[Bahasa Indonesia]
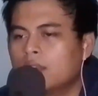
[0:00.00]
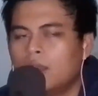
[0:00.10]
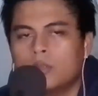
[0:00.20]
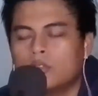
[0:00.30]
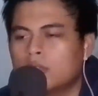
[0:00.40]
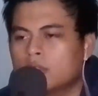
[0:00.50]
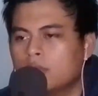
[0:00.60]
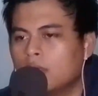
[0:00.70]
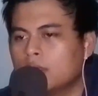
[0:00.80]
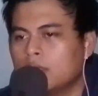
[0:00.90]
gak masuk list
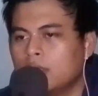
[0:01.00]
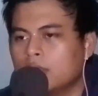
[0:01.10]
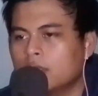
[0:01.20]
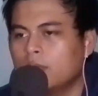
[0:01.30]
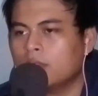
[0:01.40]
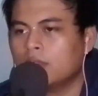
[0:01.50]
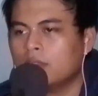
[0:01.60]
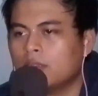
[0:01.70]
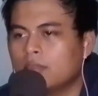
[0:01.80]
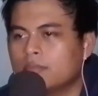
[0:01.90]
gue si Elizabeth
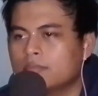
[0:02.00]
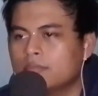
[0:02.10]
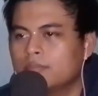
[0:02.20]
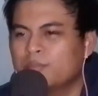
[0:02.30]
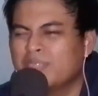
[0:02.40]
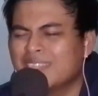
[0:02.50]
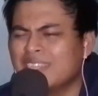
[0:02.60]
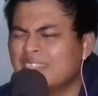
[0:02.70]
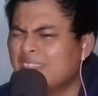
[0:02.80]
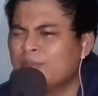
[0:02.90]
kayaknya
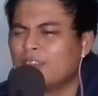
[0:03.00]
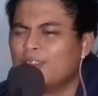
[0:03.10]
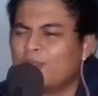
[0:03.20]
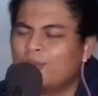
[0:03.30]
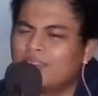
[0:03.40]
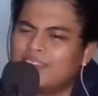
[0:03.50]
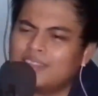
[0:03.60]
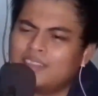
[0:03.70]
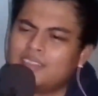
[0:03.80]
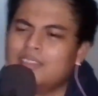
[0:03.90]
biasa aja kalau gue
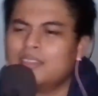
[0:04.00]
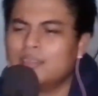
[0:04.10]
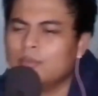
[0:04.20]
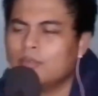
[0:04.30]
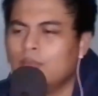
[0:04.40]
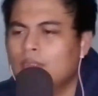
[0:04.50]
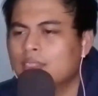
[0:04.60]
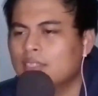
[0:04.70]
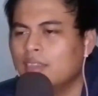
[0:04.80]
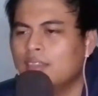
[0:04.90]
ngeliatnya sih buat
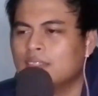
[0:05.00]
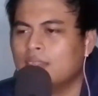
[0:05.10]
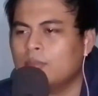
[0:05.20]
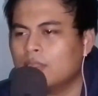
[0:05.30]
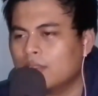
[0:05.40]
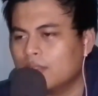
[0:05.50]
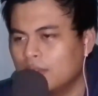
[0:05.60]
si Elizabeth